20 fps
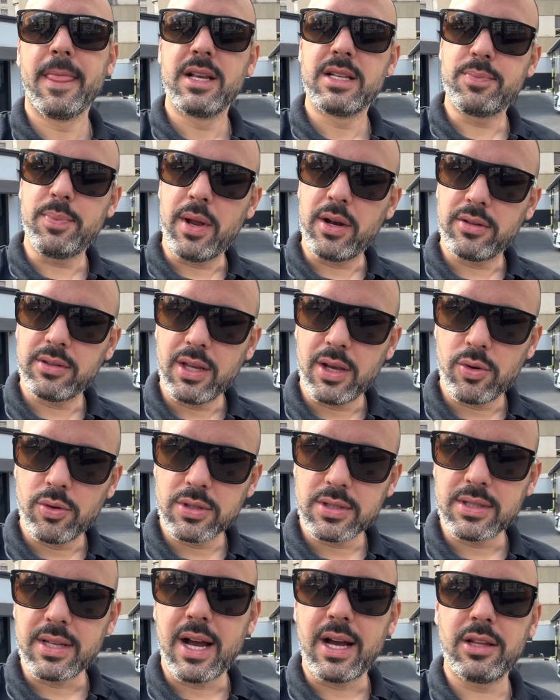Espero que tenha
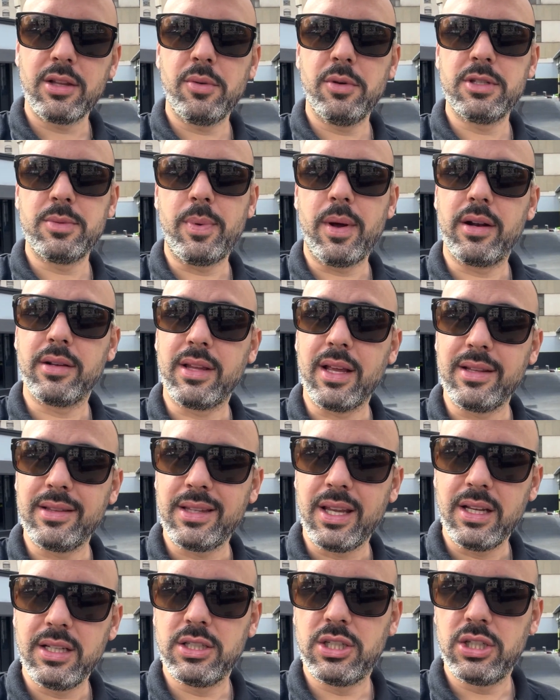gostado, espero que tenha
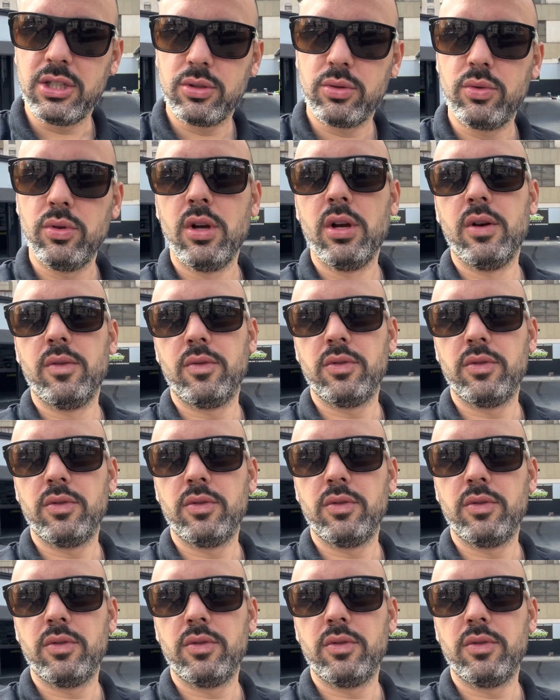entendido.